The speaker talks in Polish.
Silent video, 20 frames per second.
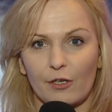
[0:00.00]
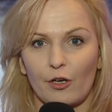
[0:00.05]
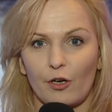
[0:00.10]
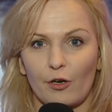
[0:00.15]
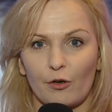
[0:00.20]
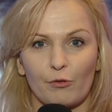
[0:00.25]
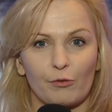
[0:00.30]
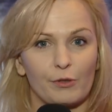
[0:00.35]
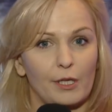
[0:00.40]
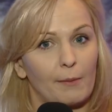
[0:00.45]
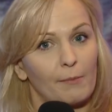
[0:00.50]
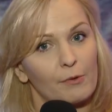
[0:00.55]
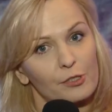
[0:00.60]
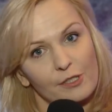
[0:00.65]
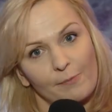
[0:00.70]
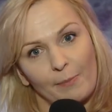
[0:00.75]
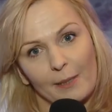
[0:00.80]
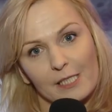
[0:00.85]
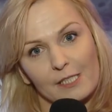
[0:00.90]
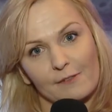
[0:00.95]
roku. Nie
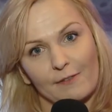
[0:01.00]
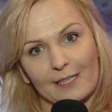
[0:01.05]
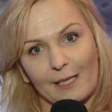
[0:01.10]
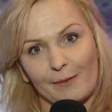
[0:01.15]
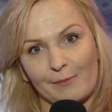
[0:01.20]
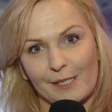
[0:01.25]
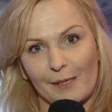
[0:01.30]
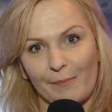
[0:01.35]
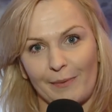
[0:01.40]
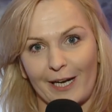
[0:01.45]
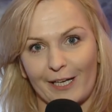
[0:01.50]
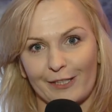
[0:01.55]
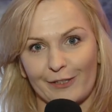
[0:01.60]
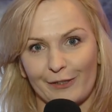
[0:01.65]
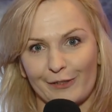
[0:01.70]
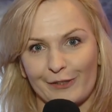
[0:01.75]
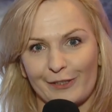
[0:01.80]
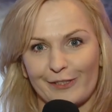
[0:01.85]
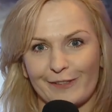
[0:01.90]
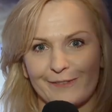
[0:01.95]
może Państwa tam
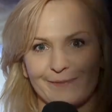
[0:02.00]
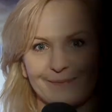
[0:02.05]
zabraknąć.